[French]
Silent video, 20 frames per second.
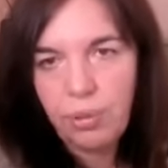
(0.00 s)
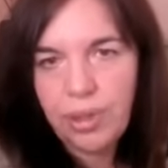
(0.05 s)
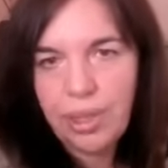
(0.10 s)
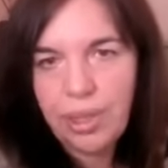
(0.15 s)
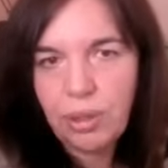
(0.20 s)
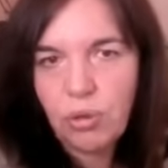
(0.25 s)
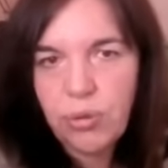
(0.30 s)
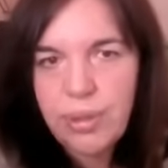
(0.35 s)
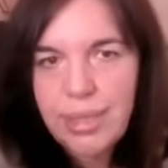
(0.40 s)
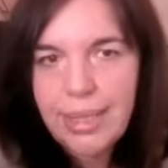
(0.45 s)

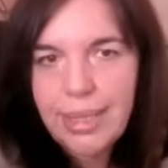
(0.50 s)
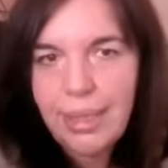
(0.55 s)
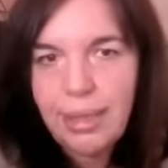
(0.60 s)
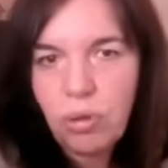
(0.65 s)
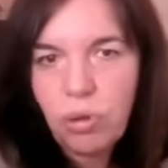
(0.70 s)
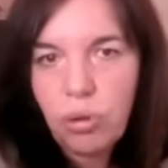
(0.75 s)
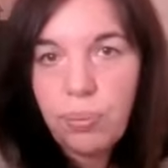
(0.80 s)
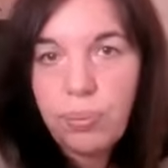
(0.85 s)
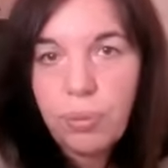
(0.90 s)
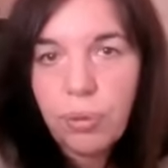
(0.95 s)
peut-être
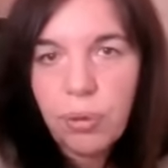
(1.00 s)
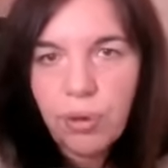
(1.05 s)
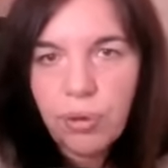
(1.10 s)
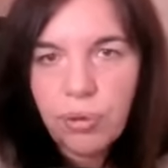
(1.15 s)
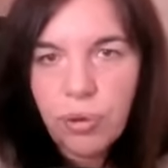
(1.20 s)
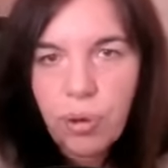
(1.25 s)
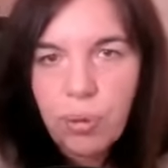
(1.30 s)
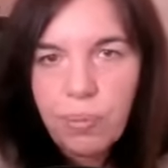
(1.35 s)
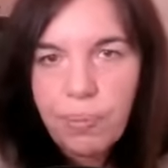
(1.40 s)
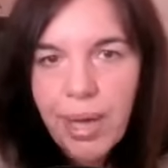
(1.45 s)
aussi de
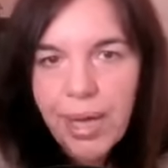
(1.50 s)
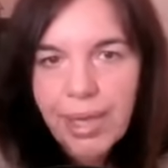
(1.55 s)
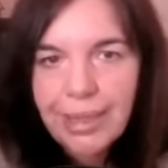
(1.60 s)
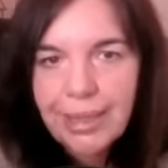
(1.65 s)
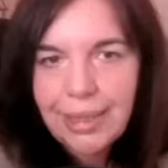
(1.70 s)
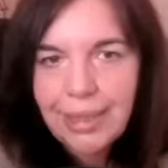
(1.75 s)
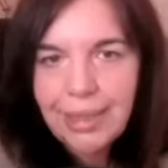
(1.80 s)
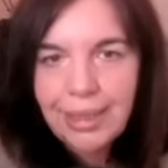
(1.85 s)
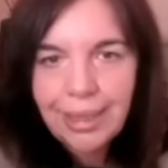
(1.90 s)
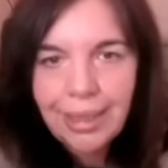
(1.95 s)
prendre
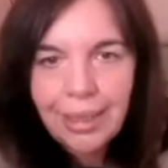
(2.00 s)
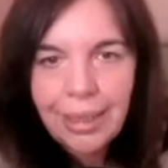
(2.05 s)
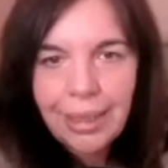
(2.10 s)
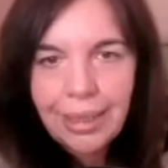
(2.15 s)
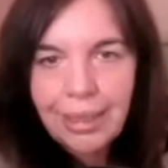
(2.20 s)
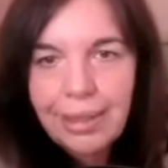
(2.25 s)
parti,